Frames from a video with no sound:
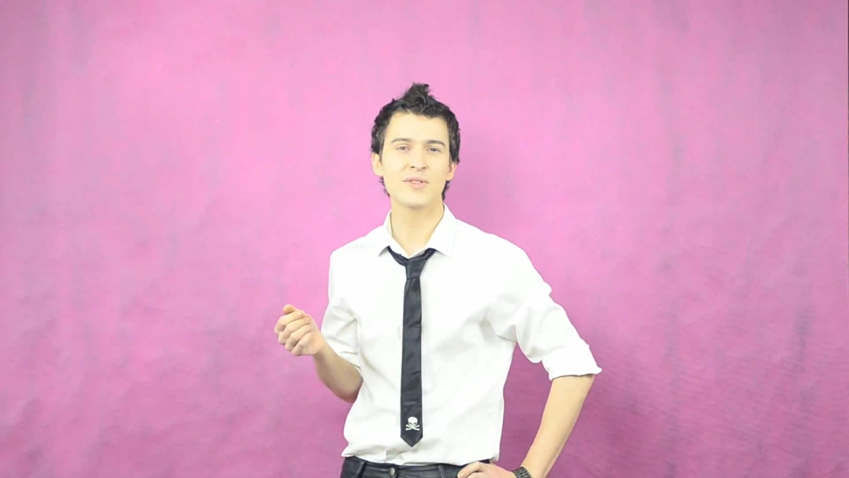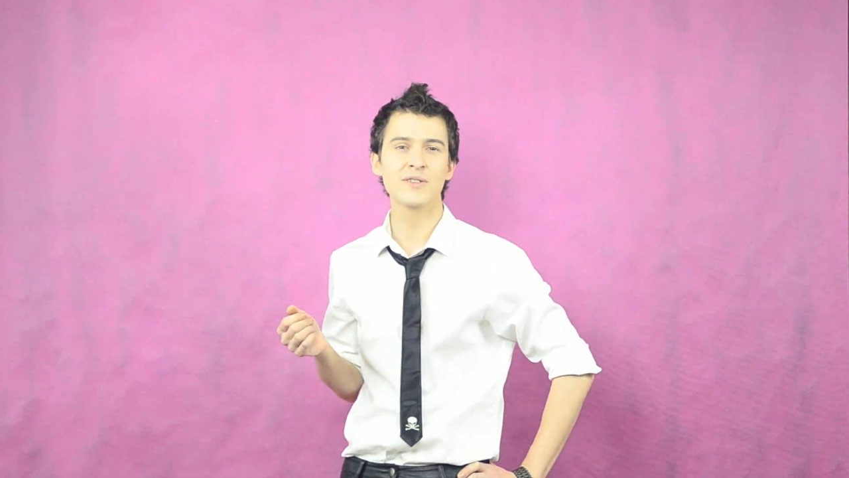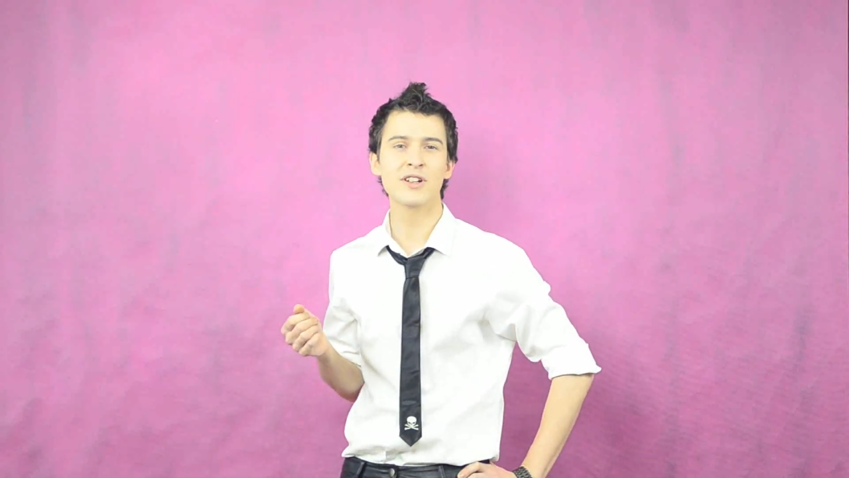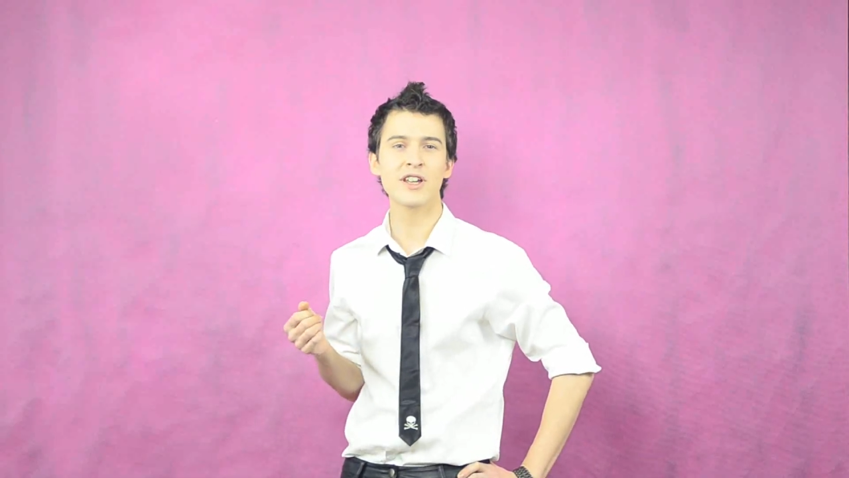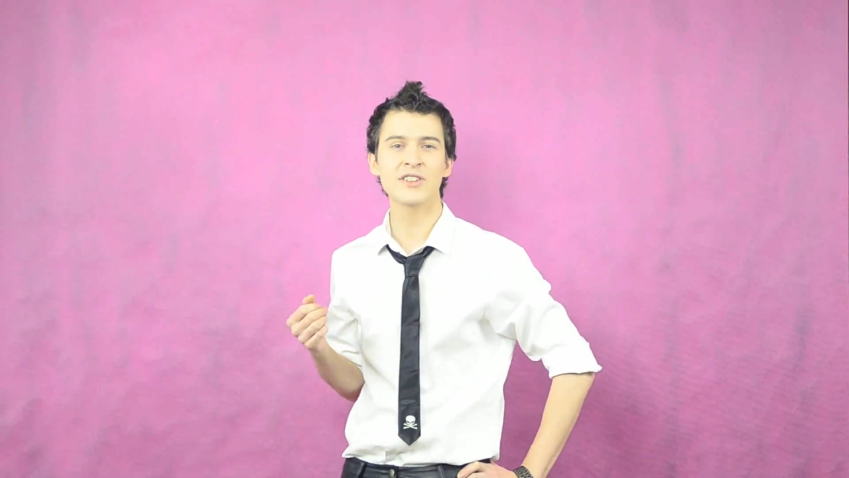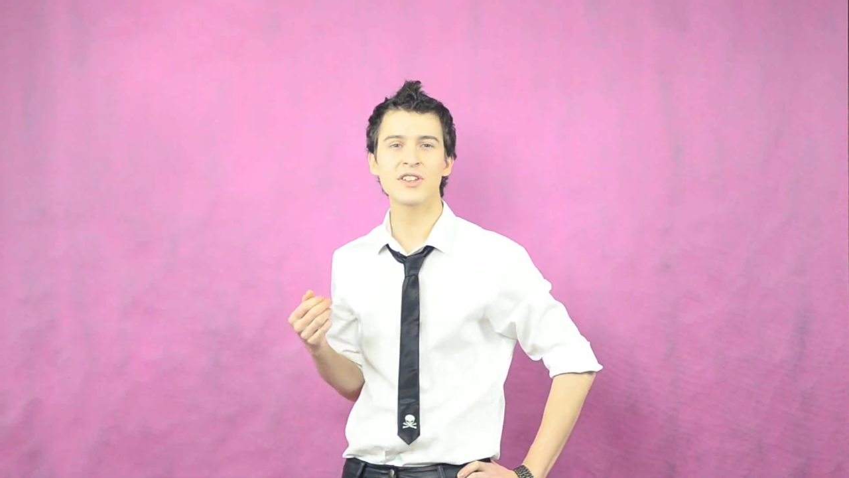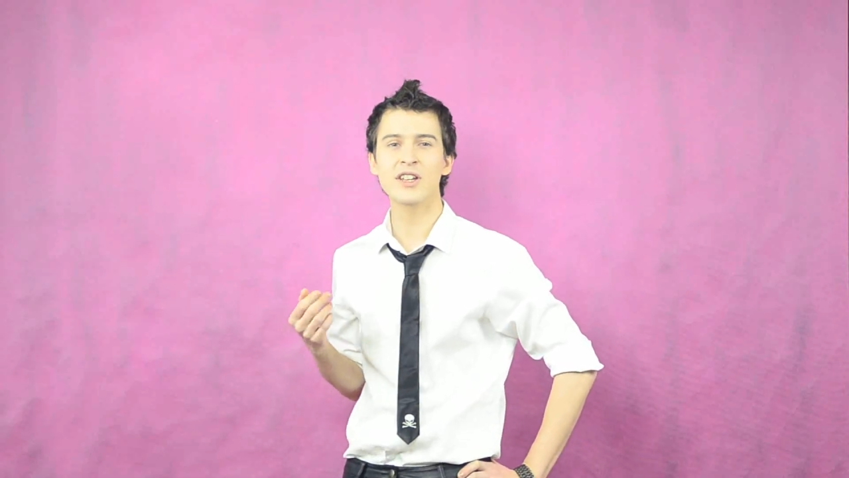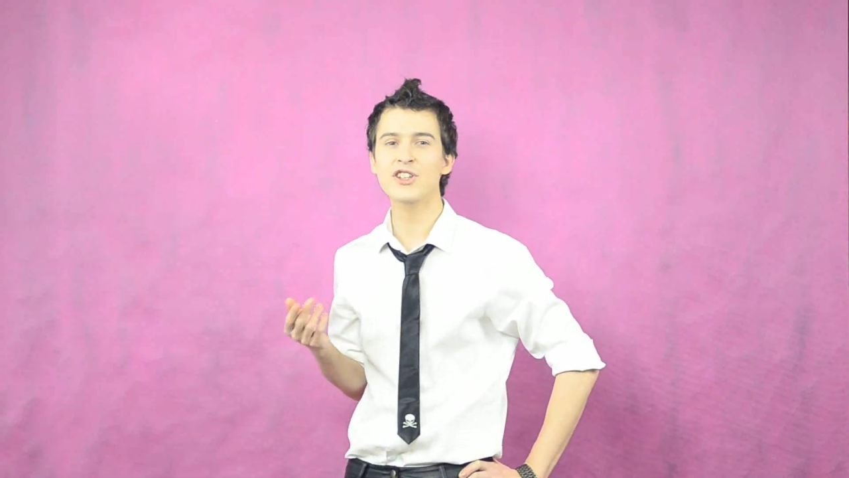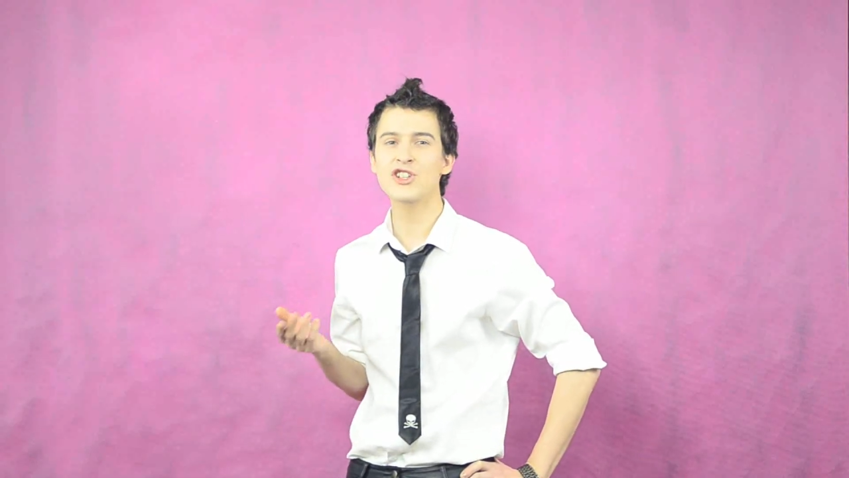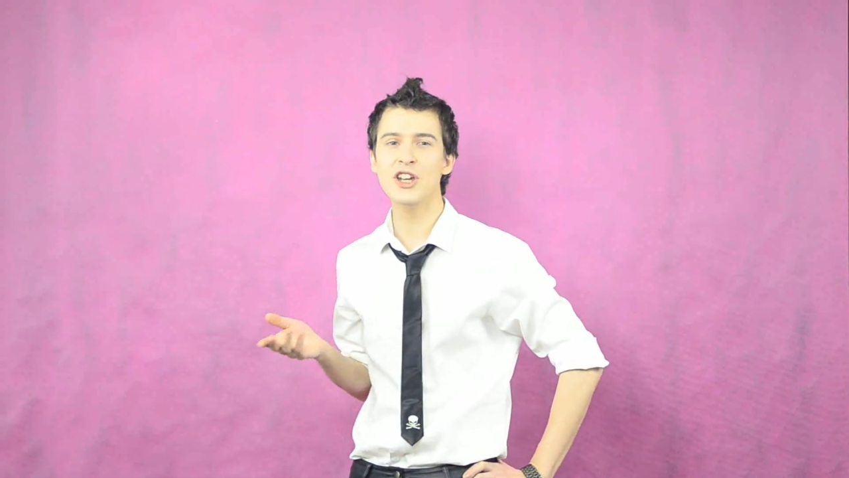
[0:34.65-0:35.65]
невероятное
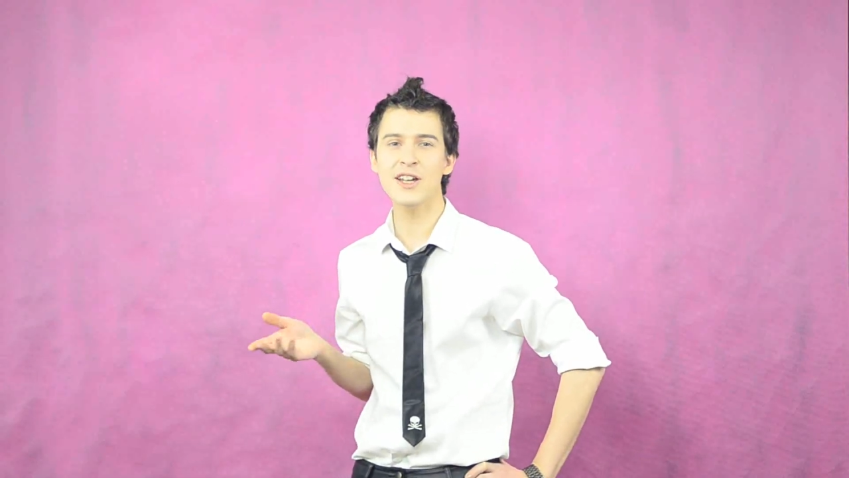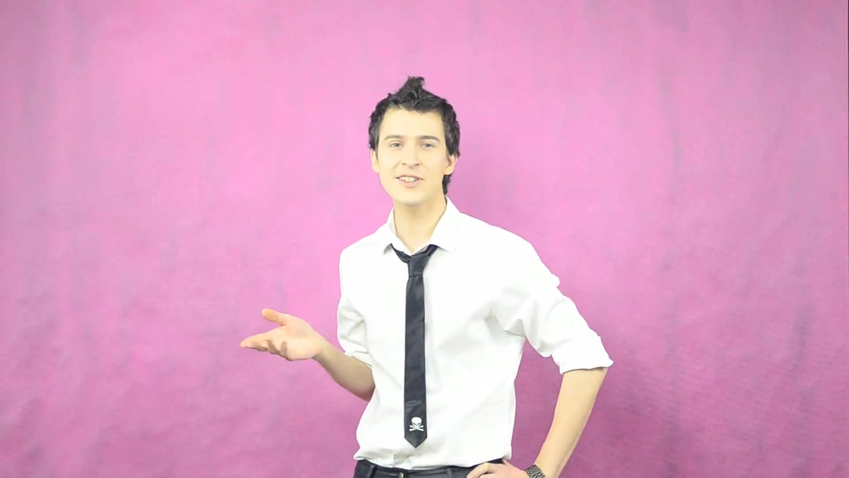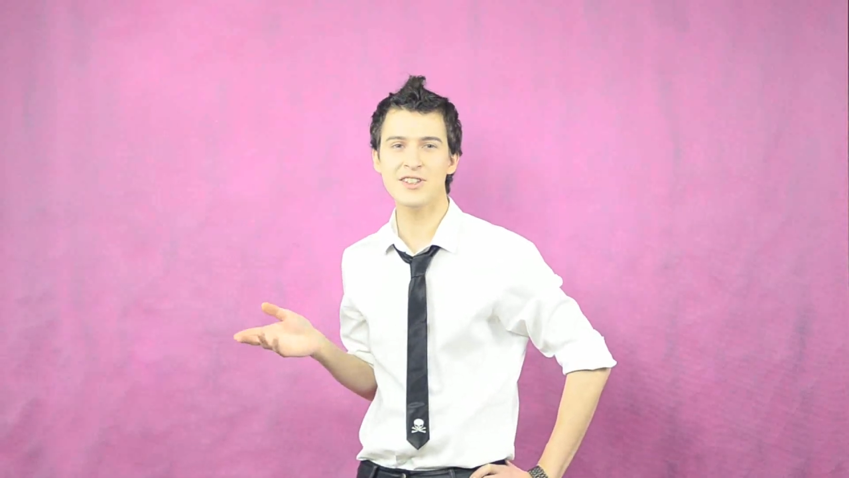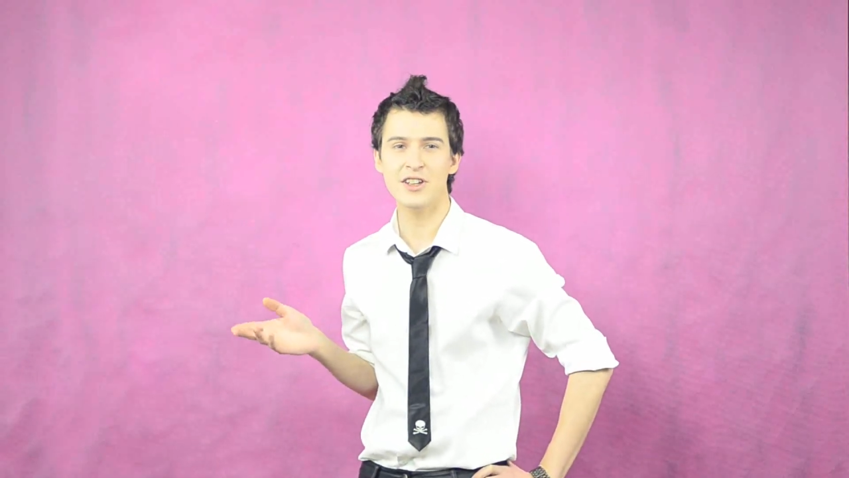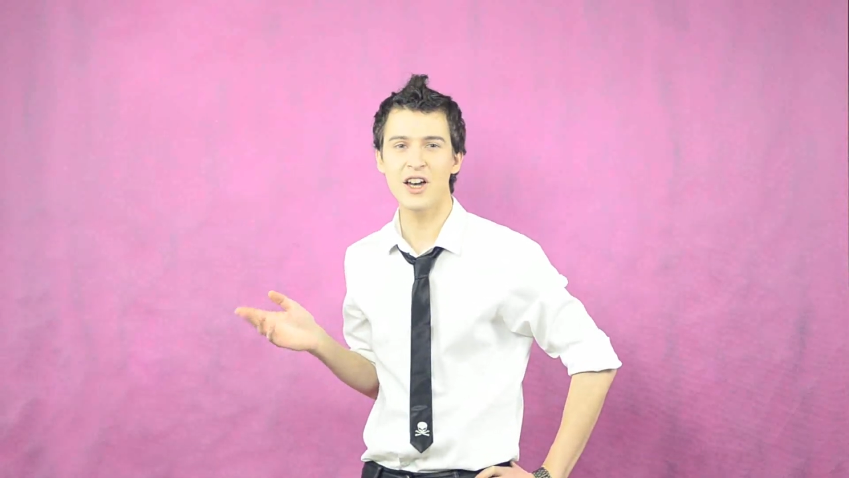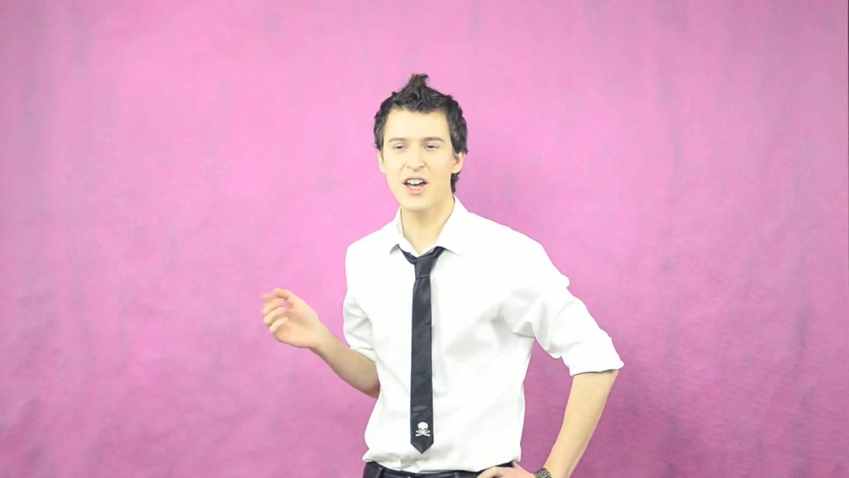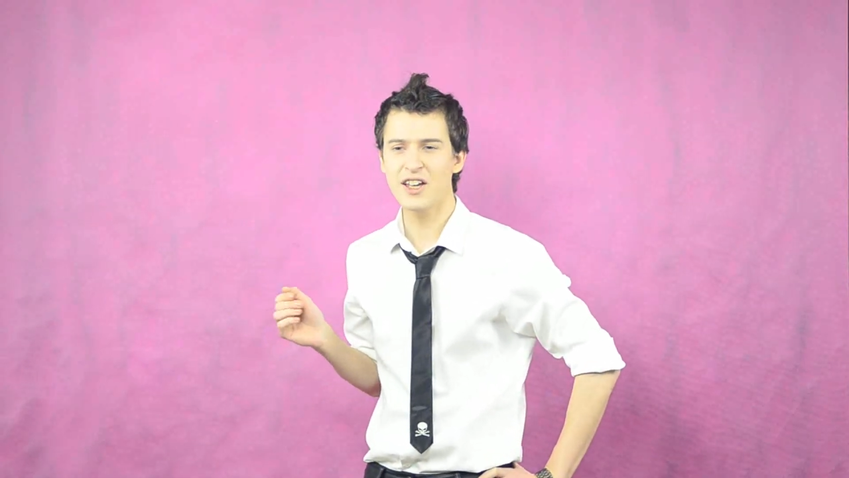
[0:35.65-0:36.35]
счастье